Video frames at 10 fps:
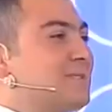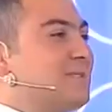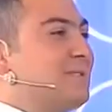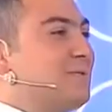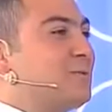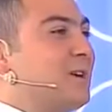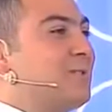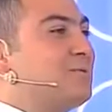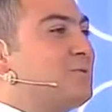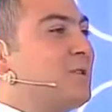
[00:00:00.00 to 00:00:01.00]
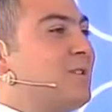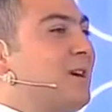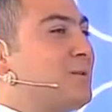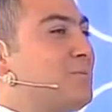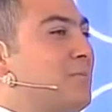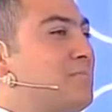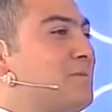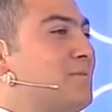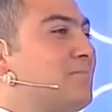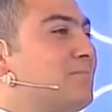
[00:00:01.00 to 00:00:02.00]
biz e, Ukrayna Türkiye'de ayrım Türk yapmıyor.
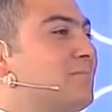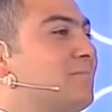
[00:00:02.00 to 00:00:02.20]
Türk kızları